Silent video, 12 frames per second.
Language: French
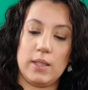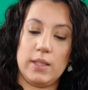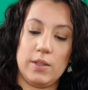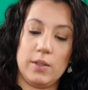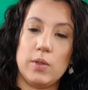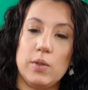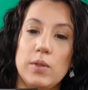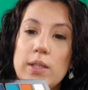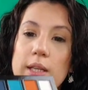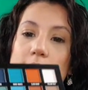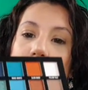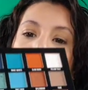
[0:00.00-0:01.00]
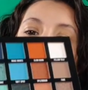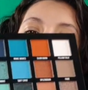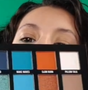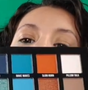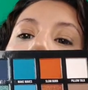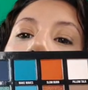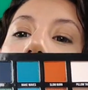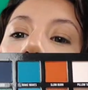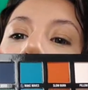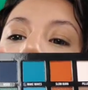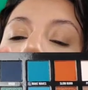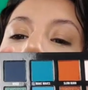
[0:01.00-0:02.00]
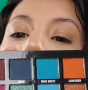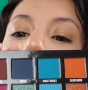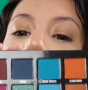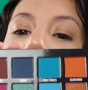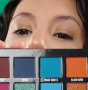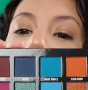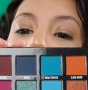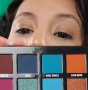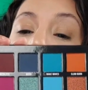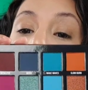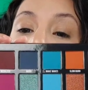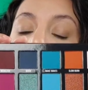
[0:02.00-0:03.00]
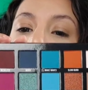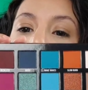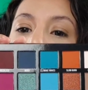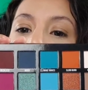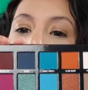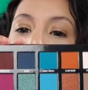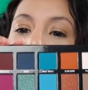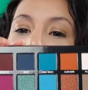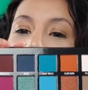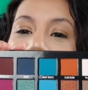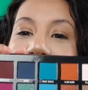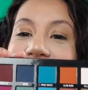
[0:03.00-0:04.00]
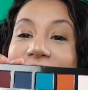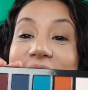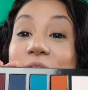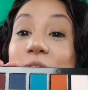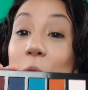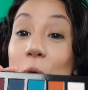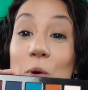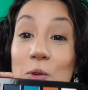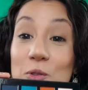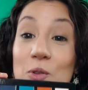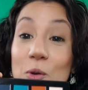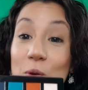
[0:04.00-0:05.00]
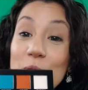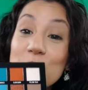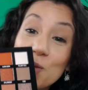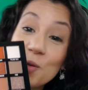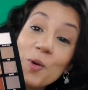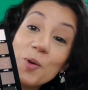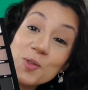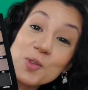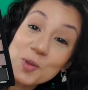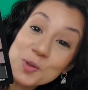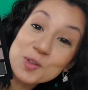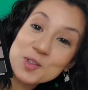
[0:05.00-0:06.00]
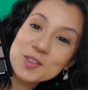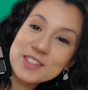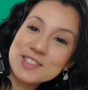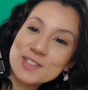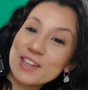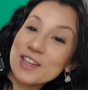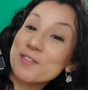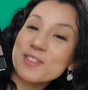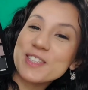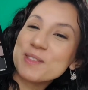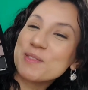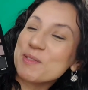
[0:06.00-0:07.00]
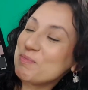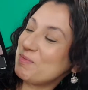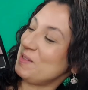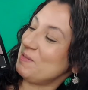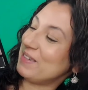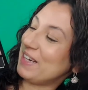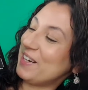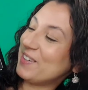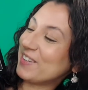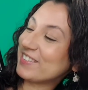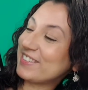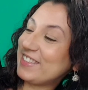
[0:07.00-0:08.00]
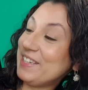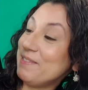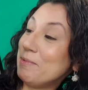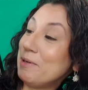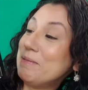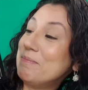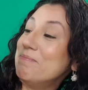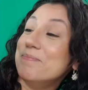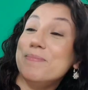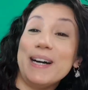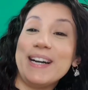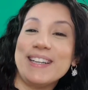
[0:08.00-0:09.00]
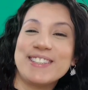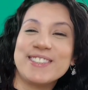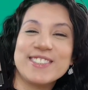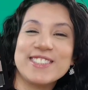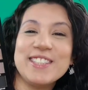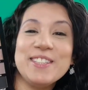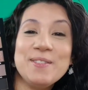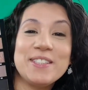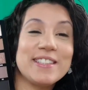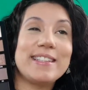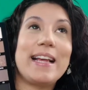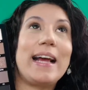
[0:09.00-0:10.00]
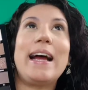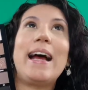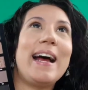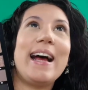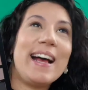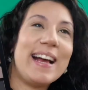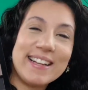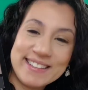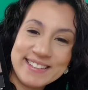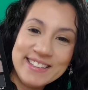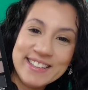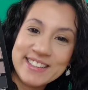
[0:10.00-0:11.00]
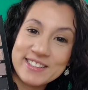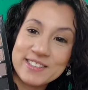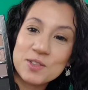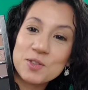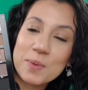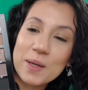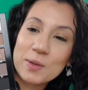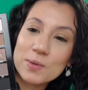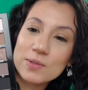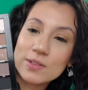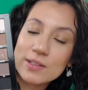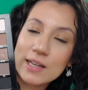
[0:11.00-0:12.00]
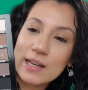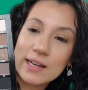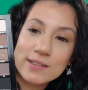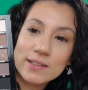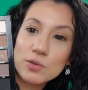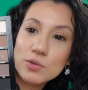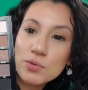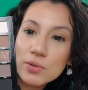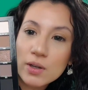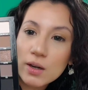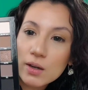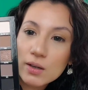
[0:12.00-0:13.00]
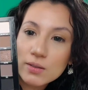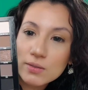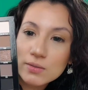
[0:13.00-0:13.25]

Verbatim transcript: Et regardez-moi ça. Elle est trop belle. Elle est trop, trop, trop, trop jolie. Je la voulais depuis, mais alors, tellement un bail. Quand je l'ai eue, j'étais... Ah! j'étais super contente. Elle a des couleurs.